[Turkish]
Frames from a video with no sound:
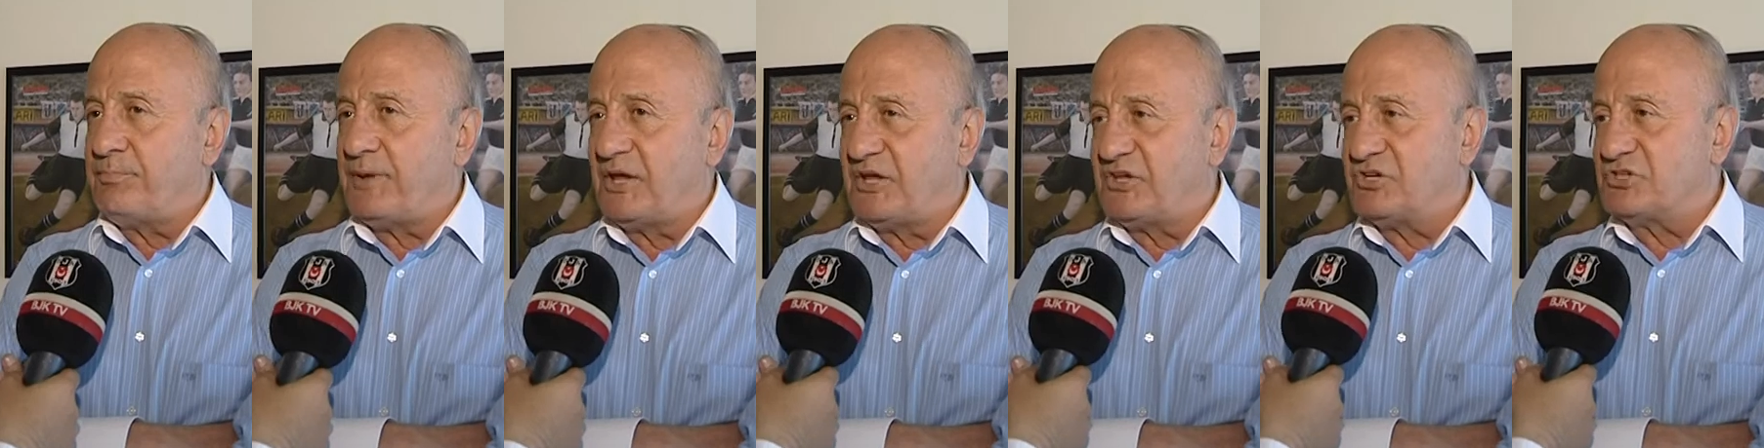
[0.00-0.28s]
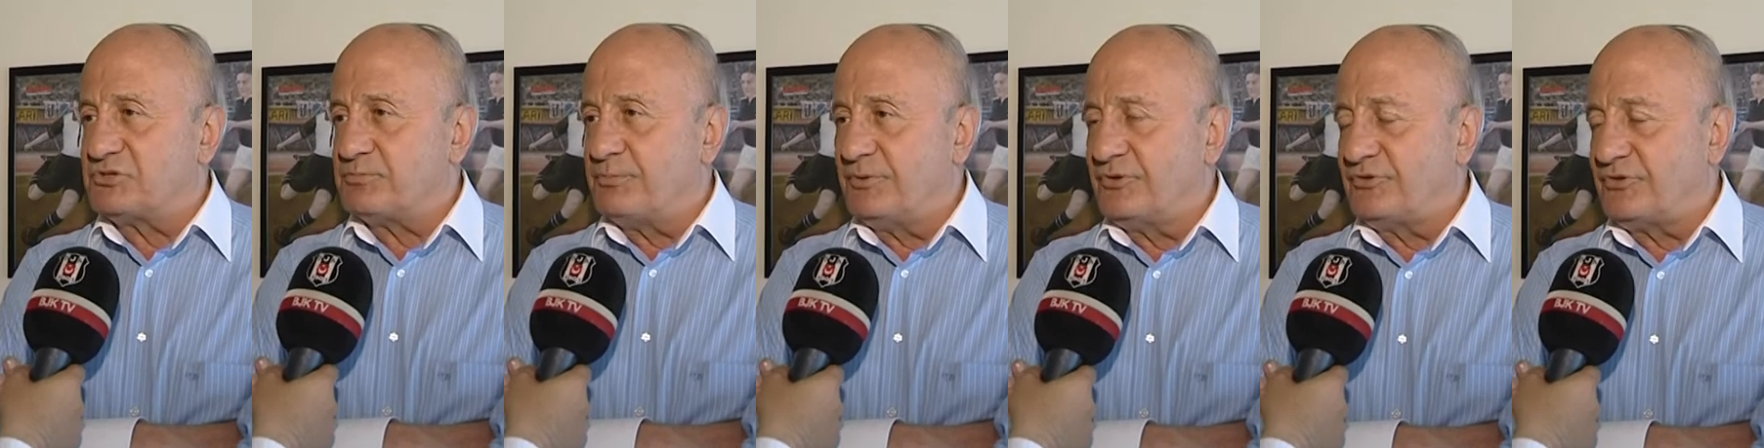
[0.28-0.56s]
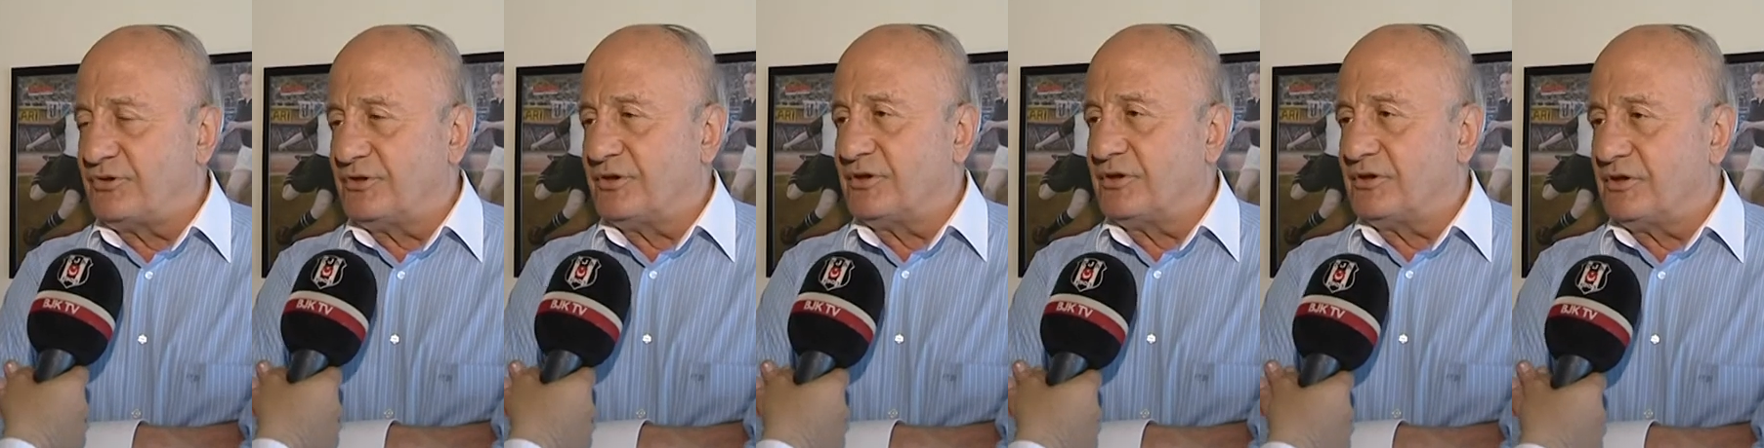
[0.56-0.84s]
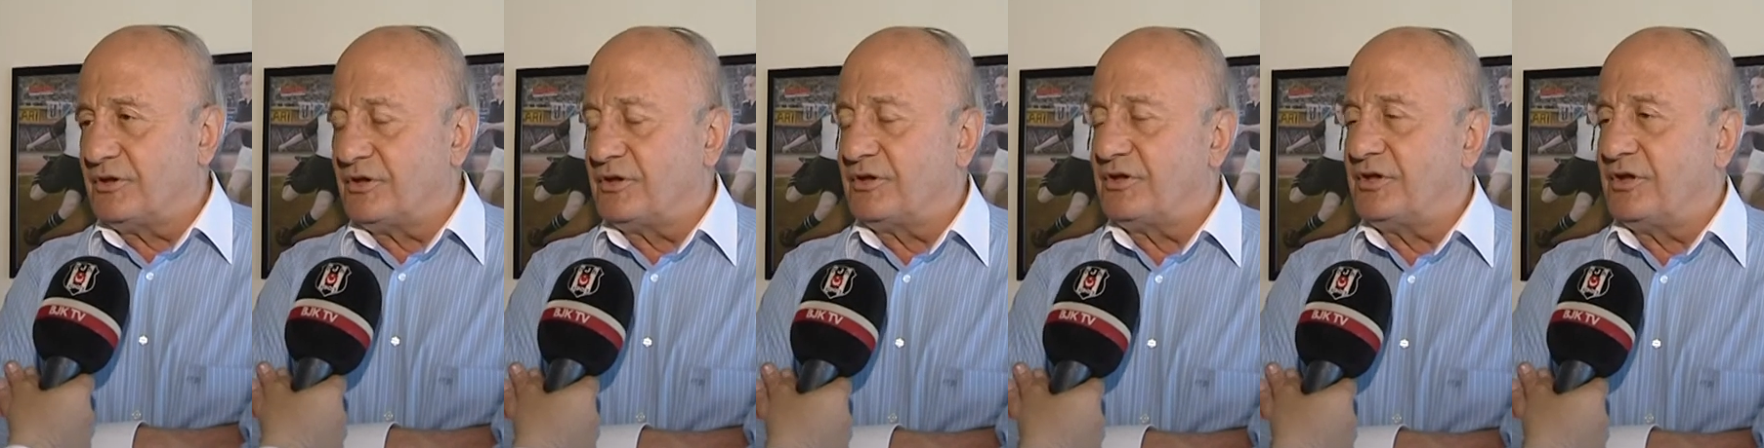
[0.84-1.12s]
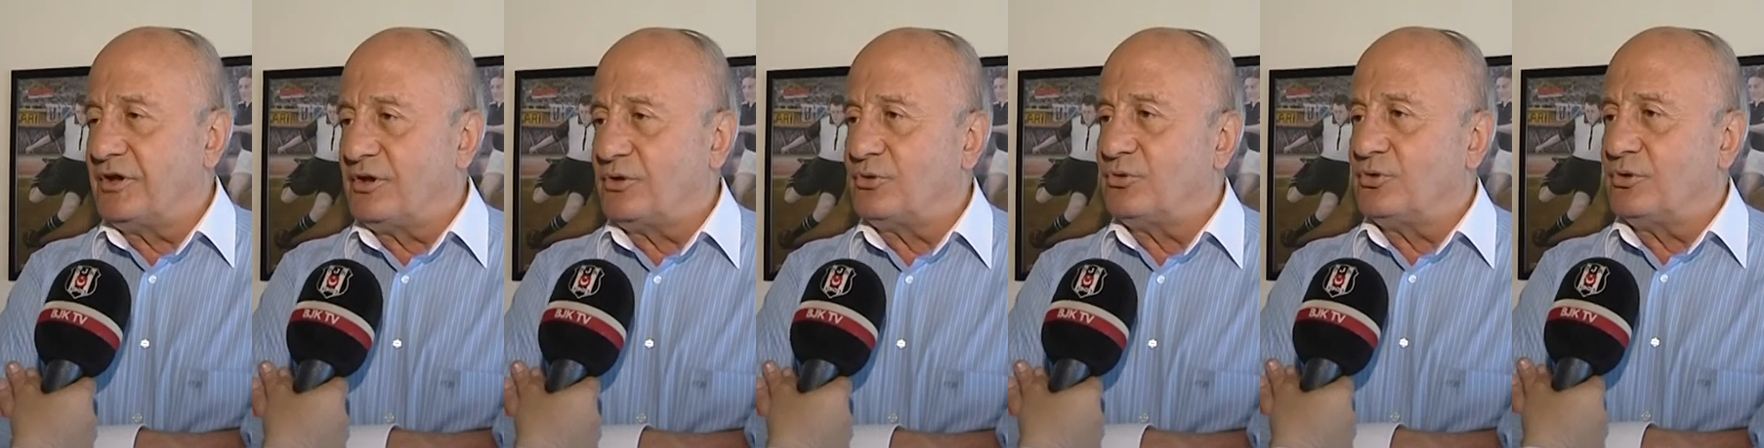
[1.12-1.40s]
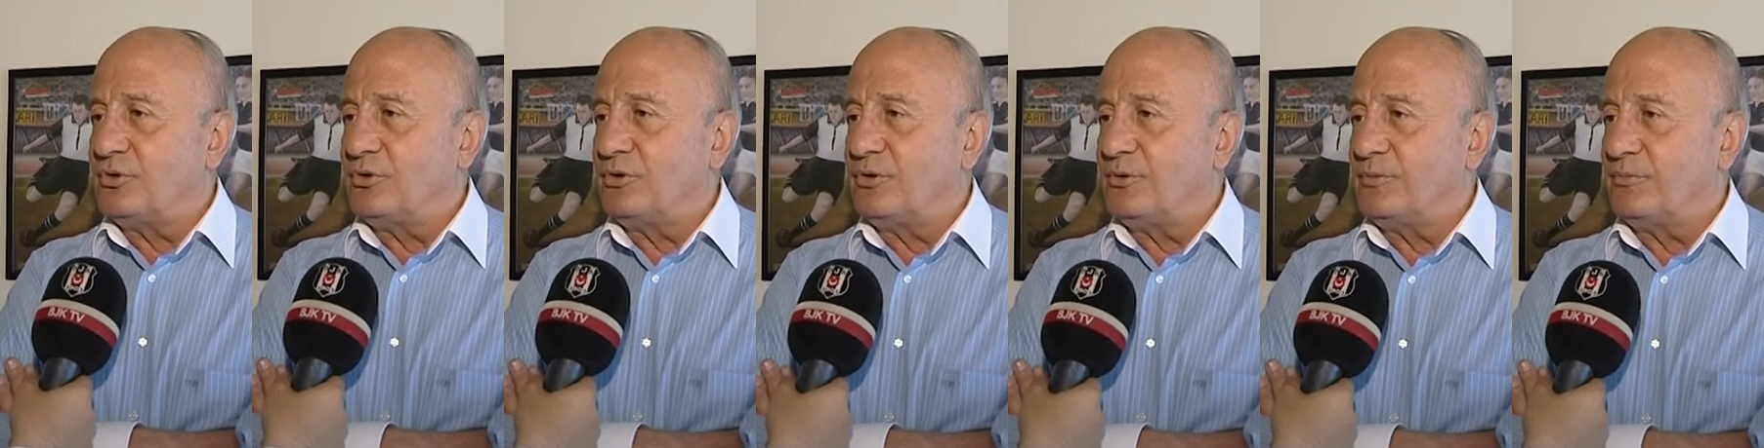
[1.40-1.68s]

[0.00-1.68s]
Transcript: pekişmesi e, gerekiyor.